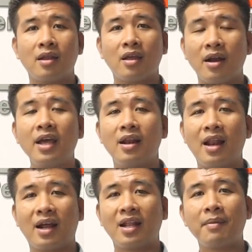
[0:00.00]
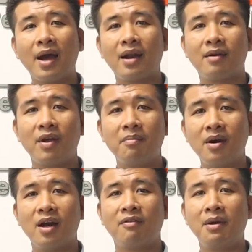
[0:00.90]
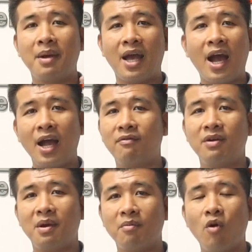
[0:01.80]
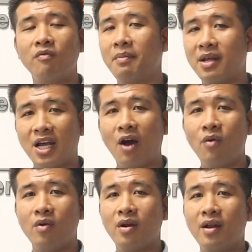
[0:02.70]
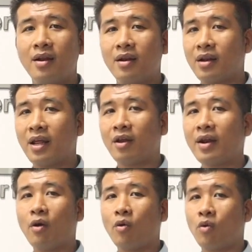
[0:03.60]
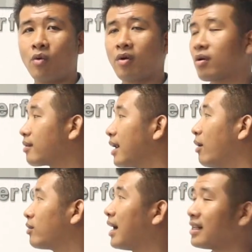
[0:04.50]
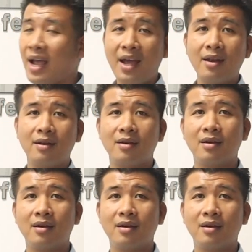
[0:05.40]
trở đi là thép gân, phi mười, phi mười hai, phi mười bốn, phi mười sáu thì nó đều đều tăng giá hết.